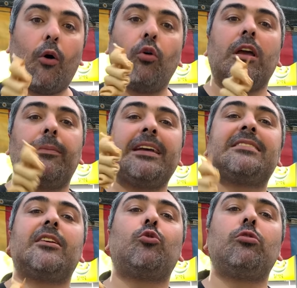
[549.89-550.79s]
o yemek
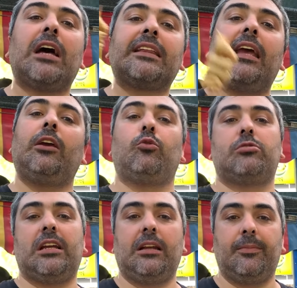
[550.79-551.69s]
size dünyanın en
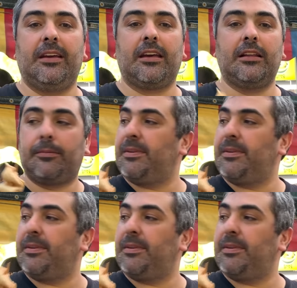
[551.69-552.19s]
güzel yemeği gelir.